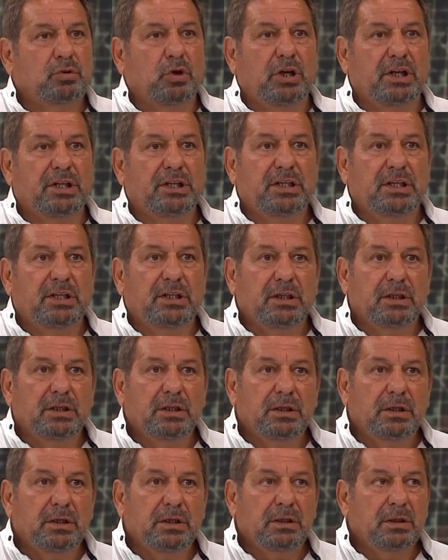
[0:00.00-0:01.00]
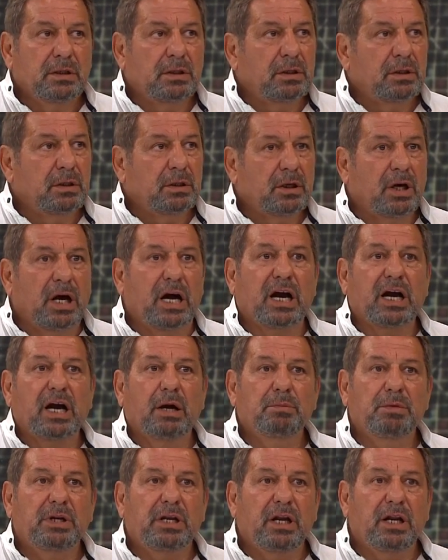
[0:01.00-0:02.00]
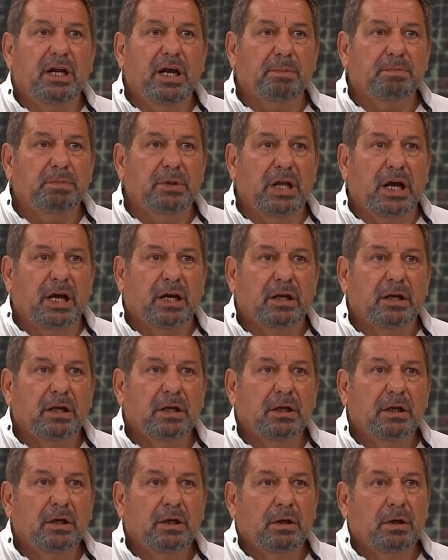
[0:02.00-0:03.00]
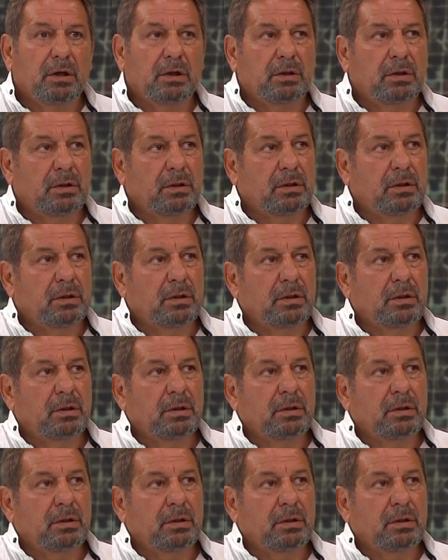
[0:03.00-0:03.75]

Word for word: Söylediğim. Hakan Bilal. Hakan Bilal'e yaptılar. Roberta Carlos'u